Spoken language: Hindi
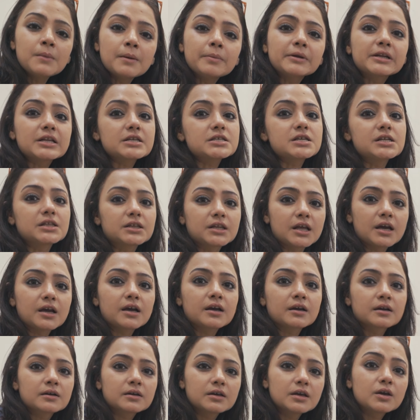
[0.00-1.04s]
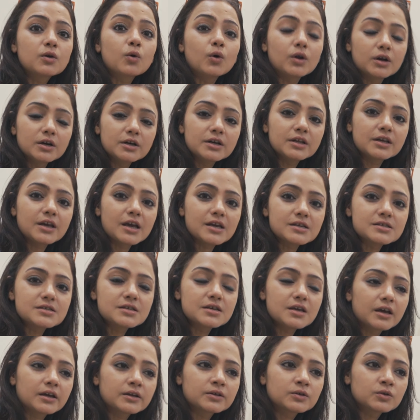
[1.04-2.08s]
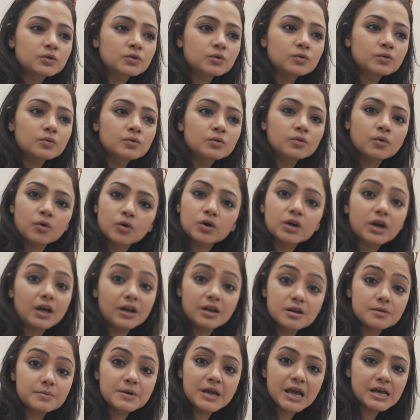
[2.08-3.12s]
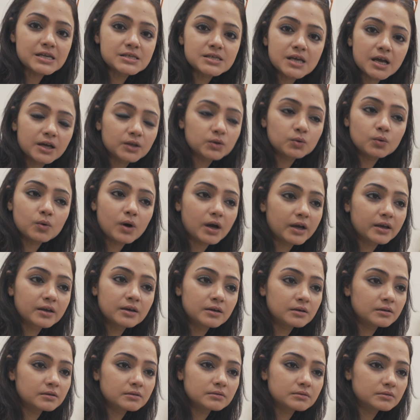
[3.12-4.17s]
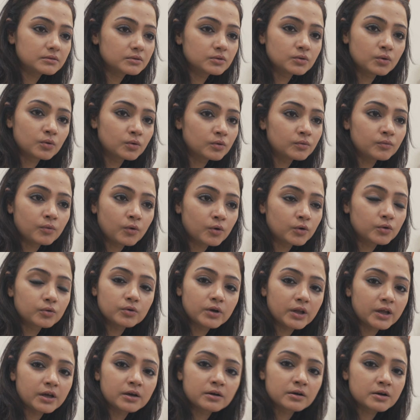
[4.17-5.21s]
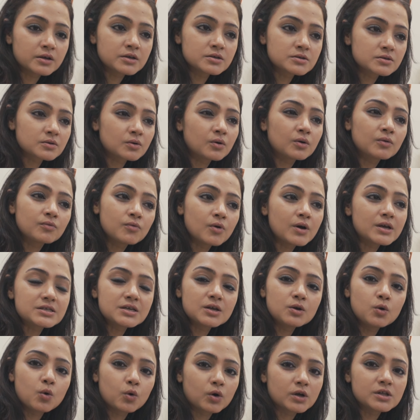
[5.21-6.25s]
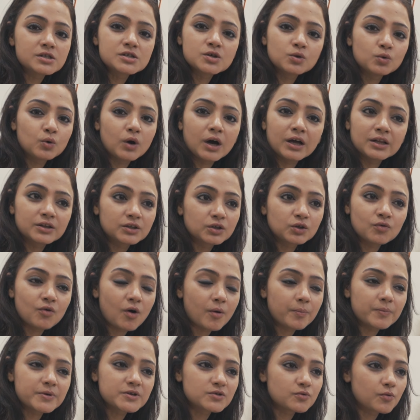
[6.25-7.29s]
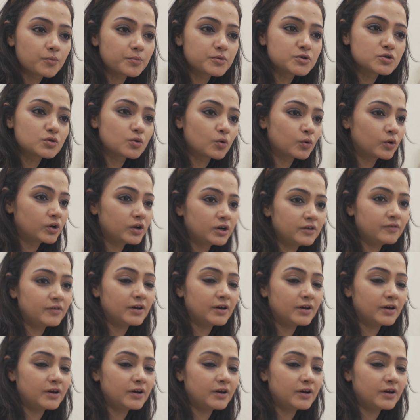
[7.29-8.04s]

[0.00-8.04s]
में पता चलता है कि क्वालिटी कैसी है तो और कलर भी ऐसा है तो आई डोंट वांट टू टेक रिस्क और वो ऐसी लोकल सी दुकान थी तो वापस वापस तो होने नहीं